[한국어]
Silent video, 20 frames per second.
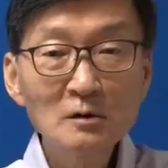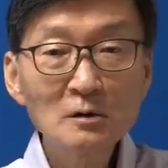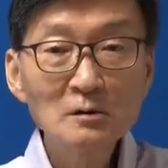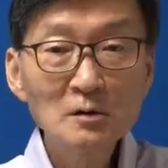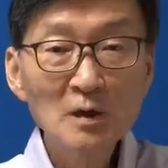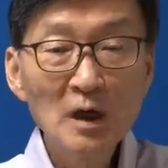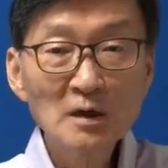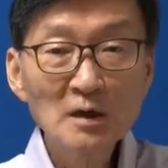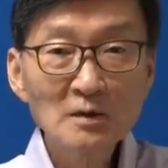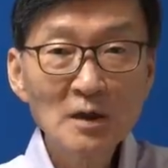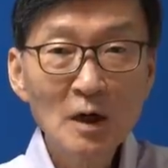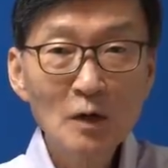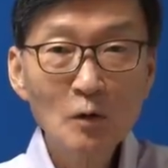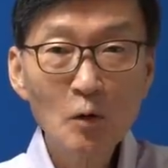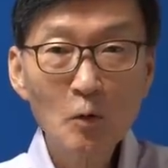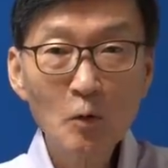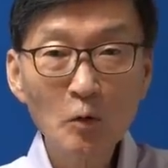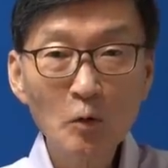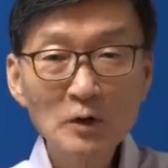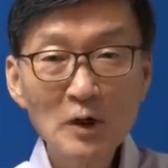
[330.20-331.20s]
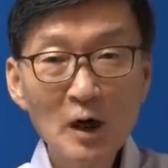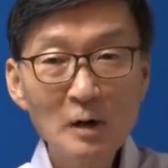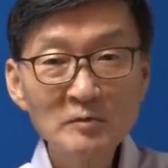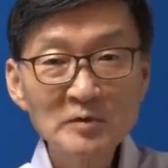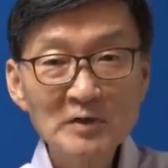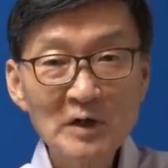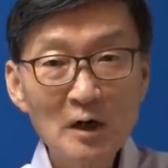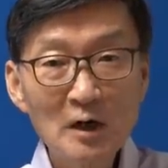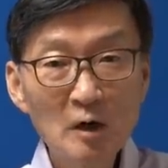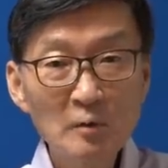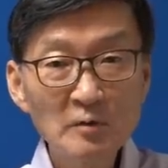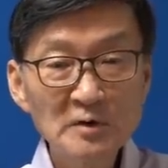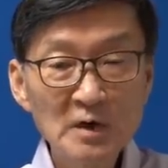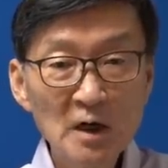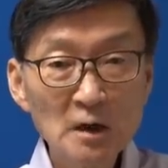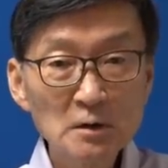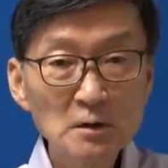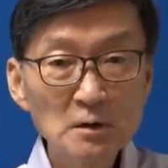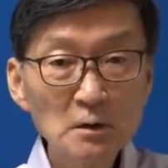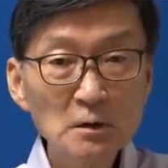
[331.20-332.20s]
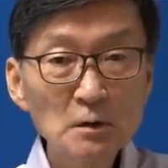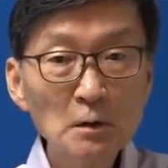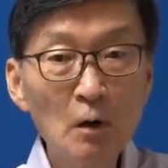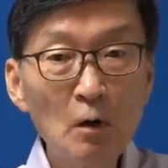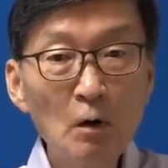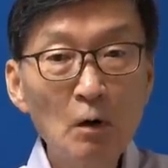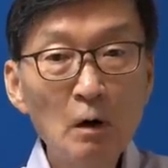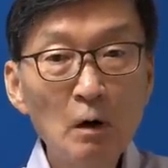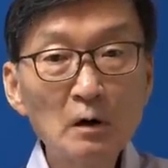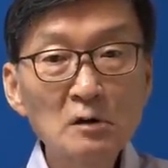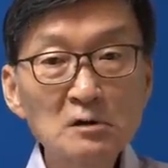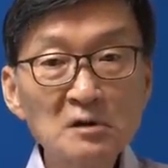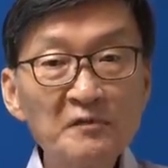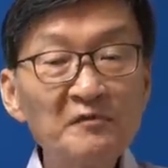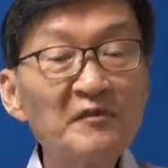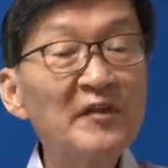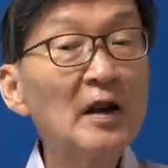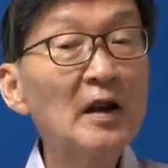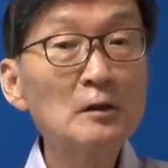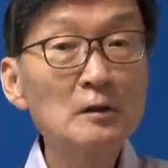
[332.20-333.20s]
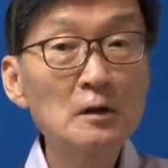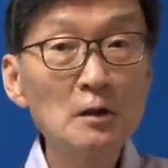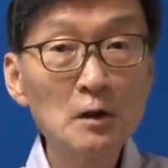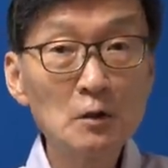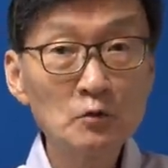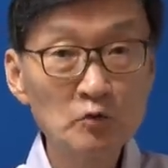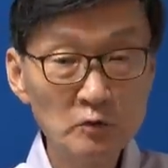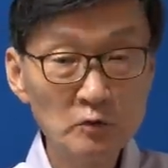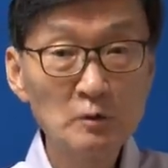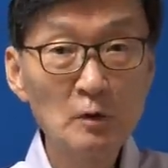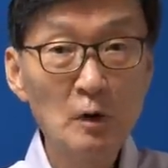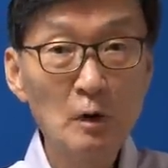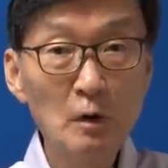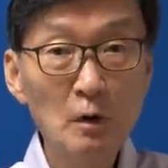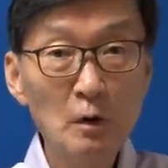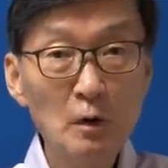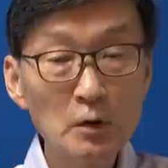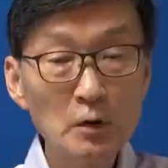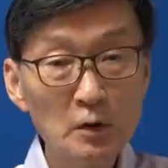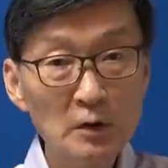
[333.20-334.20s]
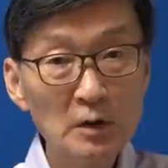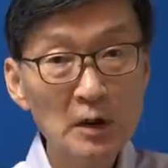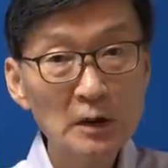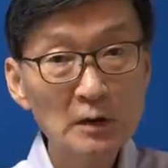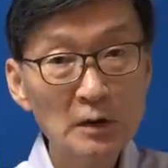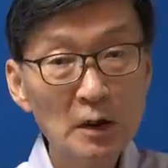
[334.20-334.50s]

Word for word: 끝나지 않고 그 다음 살라미 작전는 어, 스플레디 군도 여기 한